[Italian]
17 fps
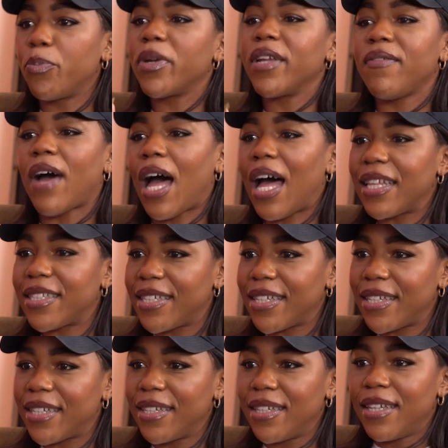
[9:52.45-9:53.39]

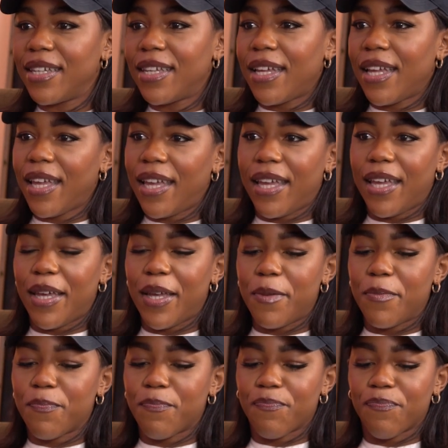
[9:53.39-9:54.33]
private e
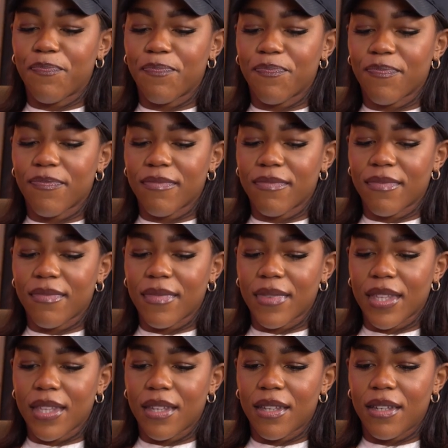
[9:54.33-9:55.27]

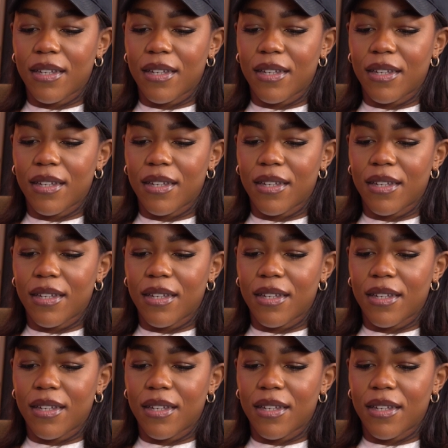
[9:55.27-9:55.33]
mm,